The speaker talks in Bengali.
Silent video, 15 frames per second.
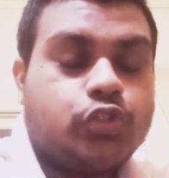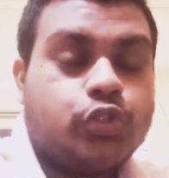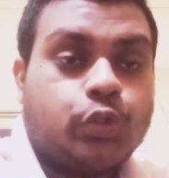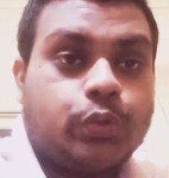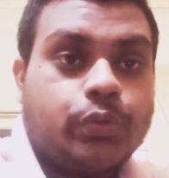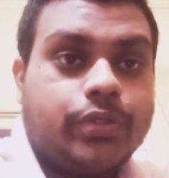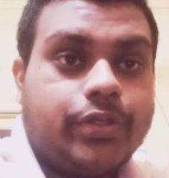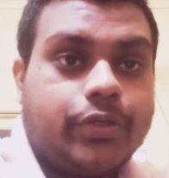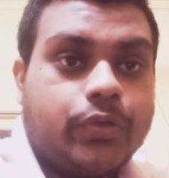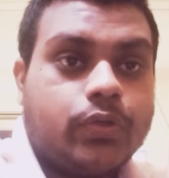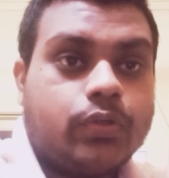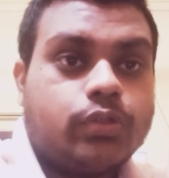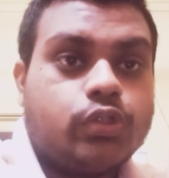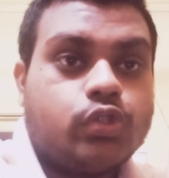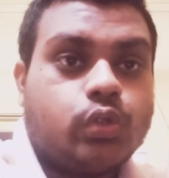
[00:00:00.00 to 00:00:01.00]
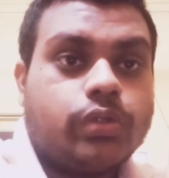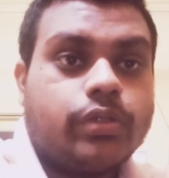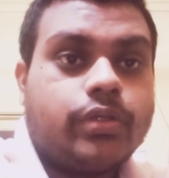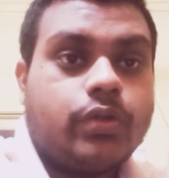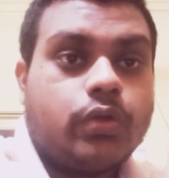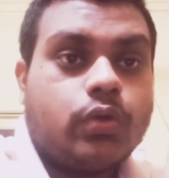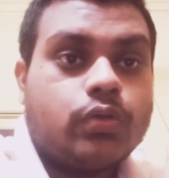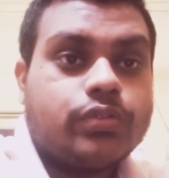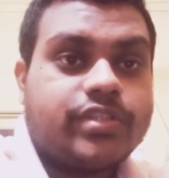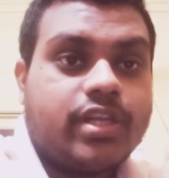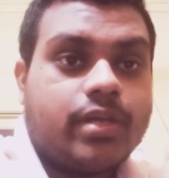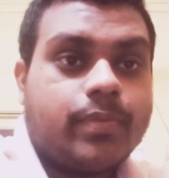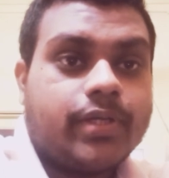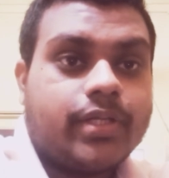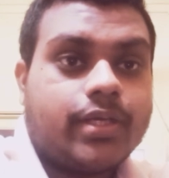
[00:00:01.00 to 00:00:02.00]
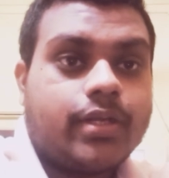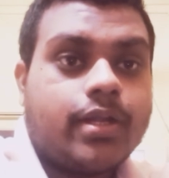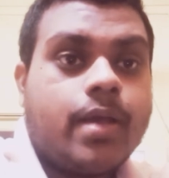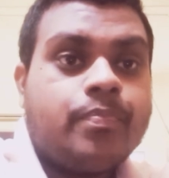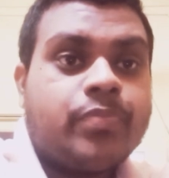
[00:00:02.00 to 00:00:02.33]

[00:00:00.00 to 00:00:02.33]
জ্যোতিগৃহ তো জ্যোতিগ্রহ সিনেমাটার